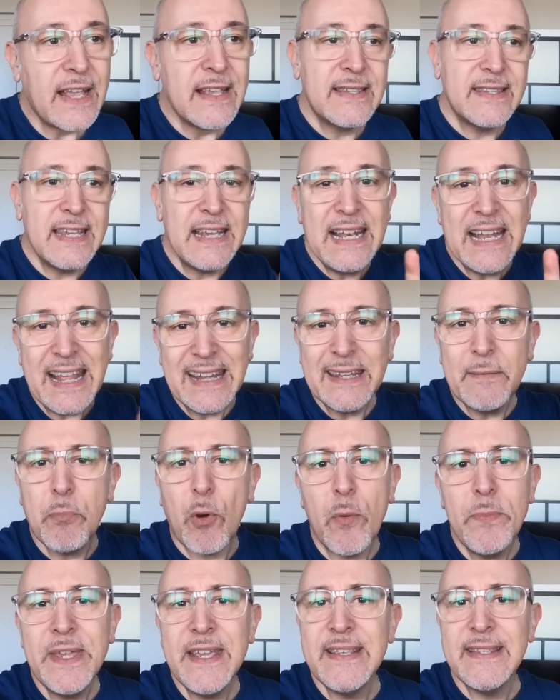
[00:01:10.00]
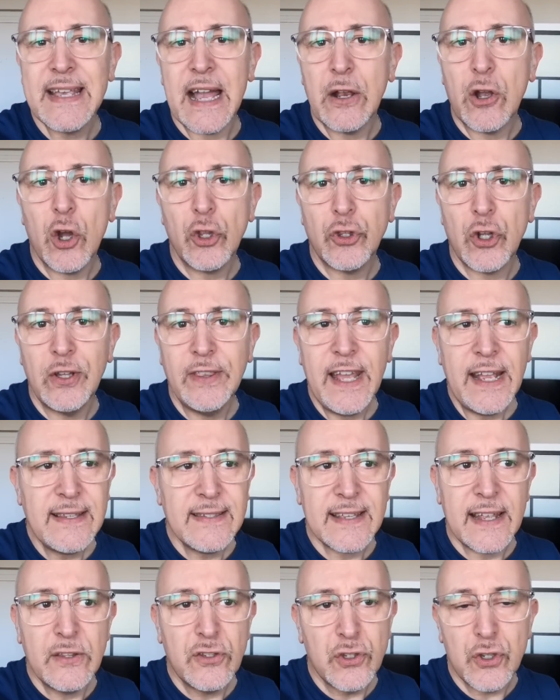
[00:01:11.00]
C'est l'un des premiers accords Toltec,
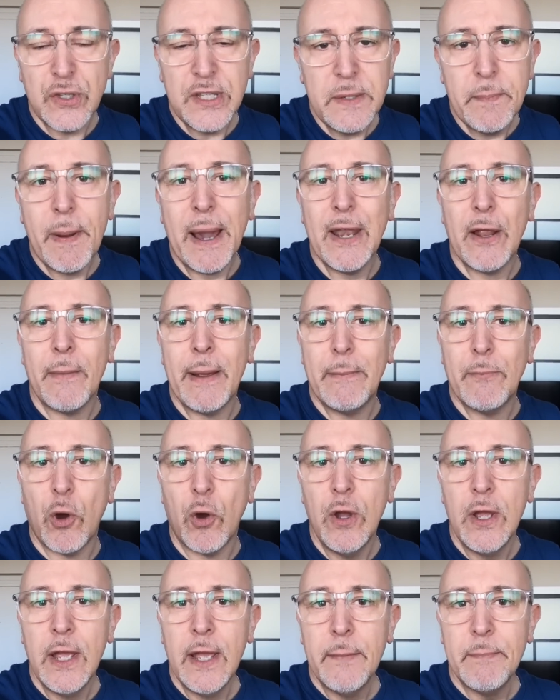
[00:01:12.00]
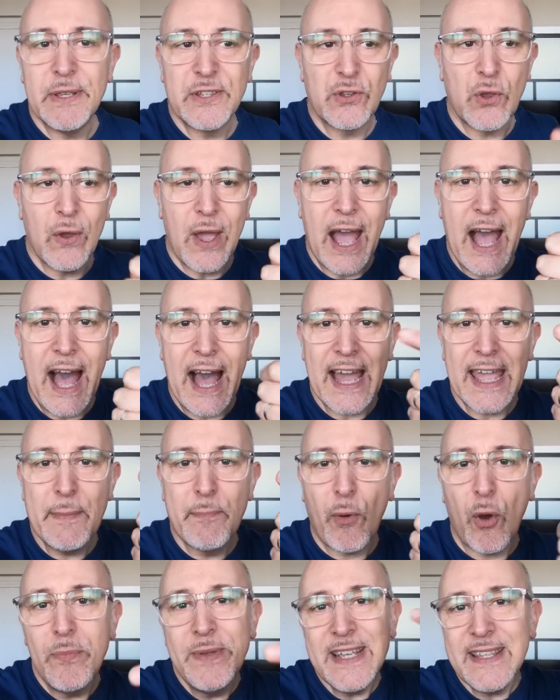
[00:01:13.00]
ça ne se dit pas normalement. Parce que un et
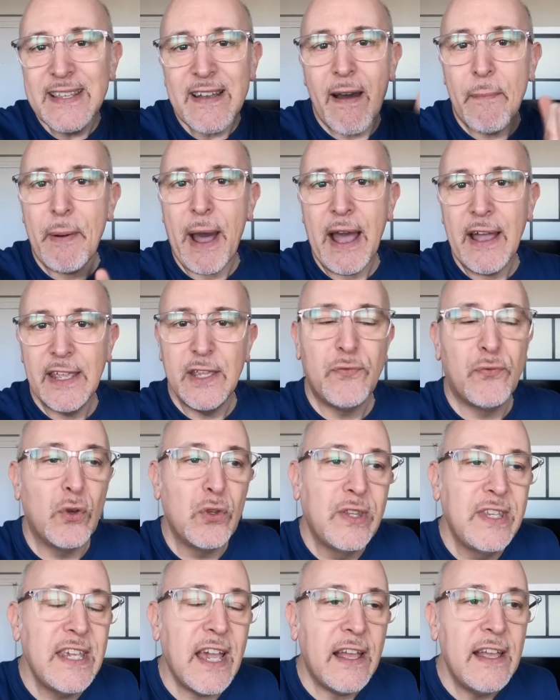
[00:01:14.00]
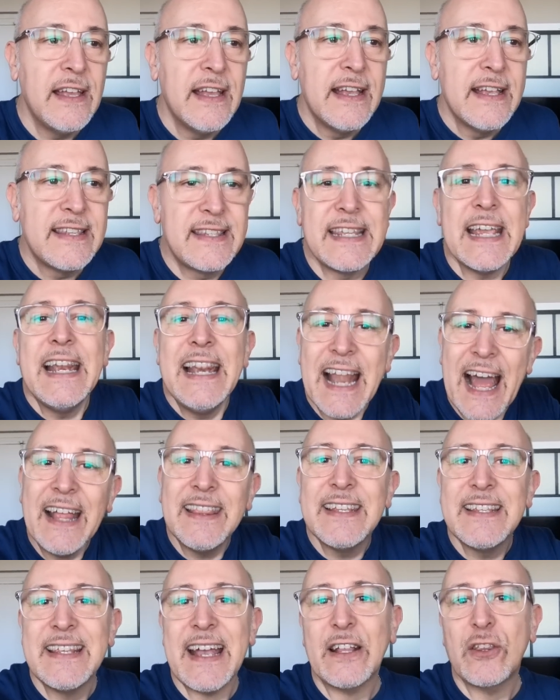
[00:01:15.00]
premier, ça va pas. Il faut dire, c'est l'un
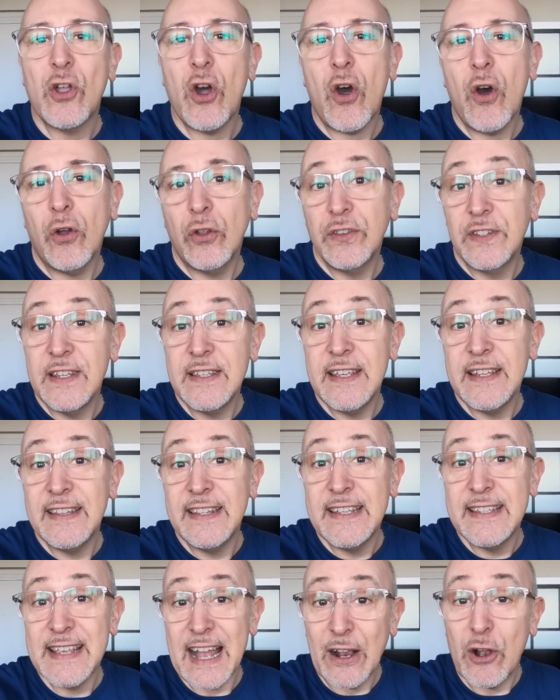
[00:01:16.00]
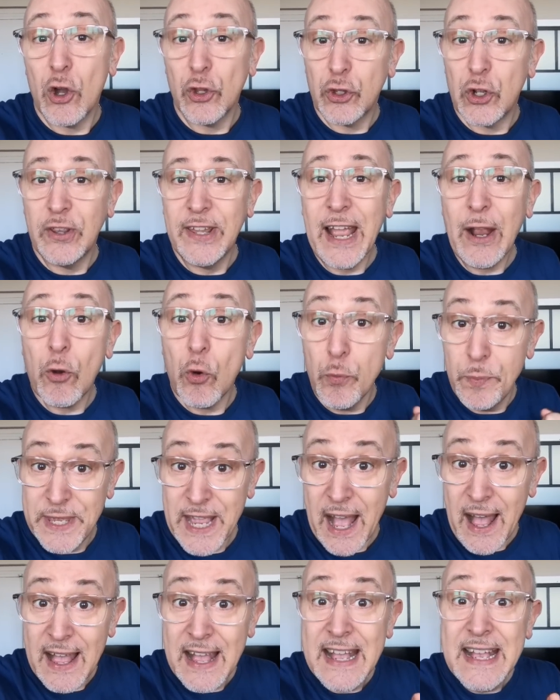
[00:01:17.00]
des acteurs des, accords Toltec, ou
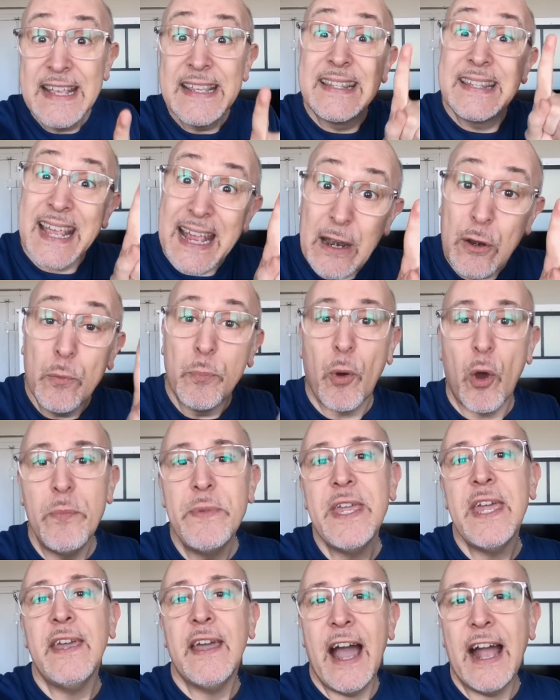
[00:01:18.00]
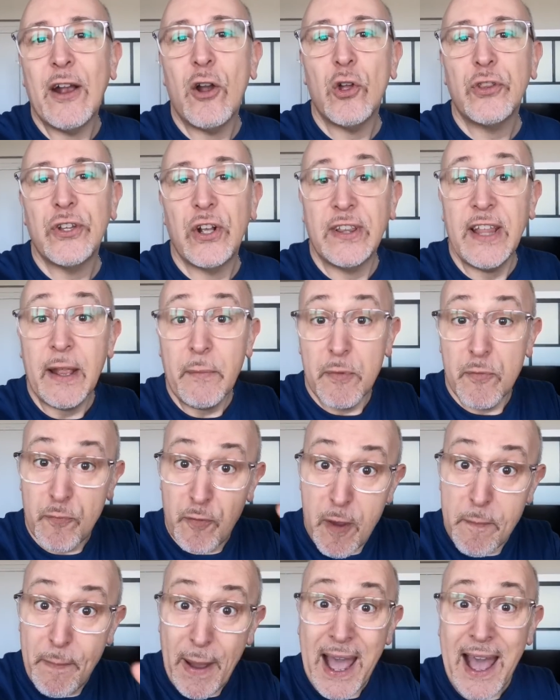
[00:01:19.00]
bien c'est le premier accord Toltec, mais vous
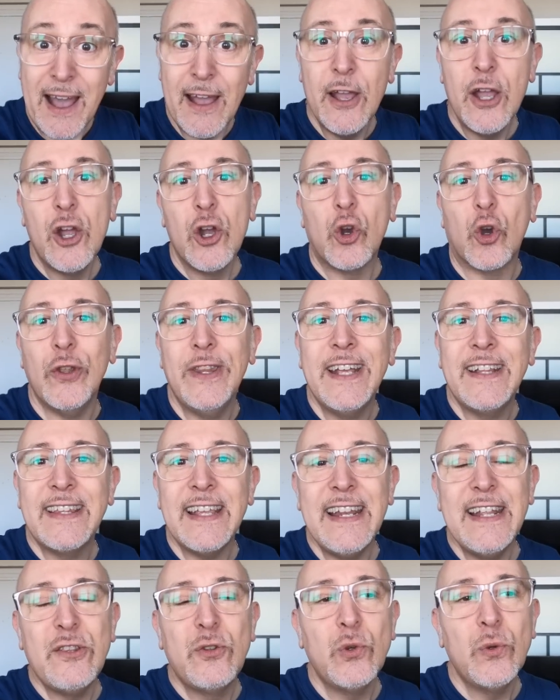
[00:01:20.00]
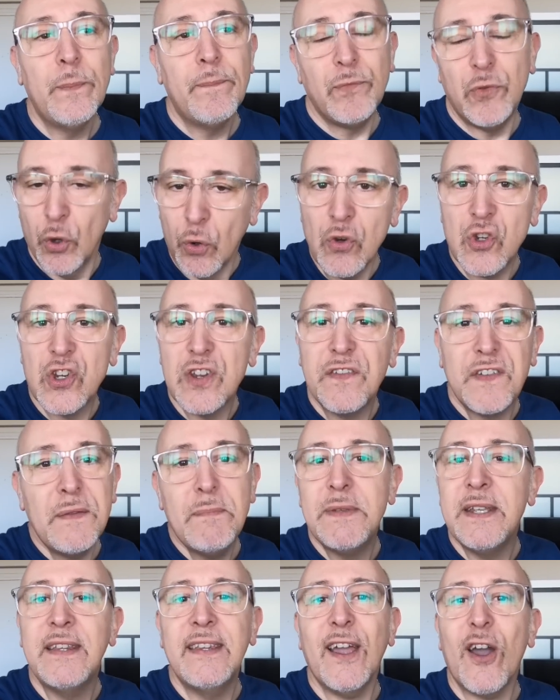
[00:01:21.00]
pouvez pas connecter les deux. Donc j'ai fait
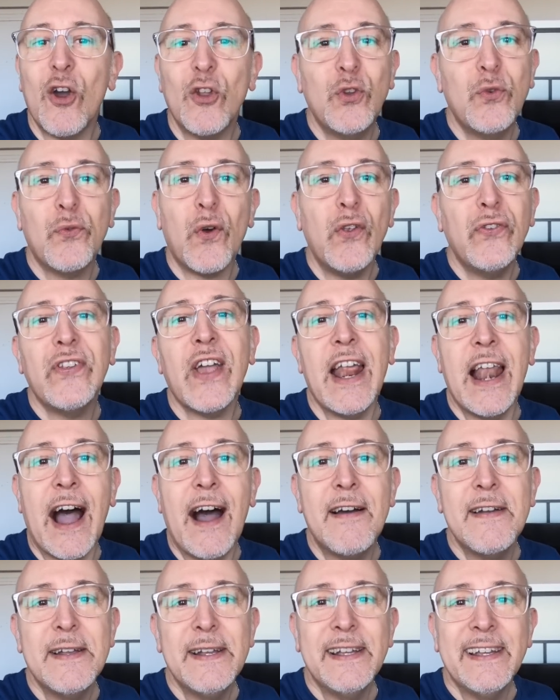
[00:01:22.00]
une petite erreur de français là.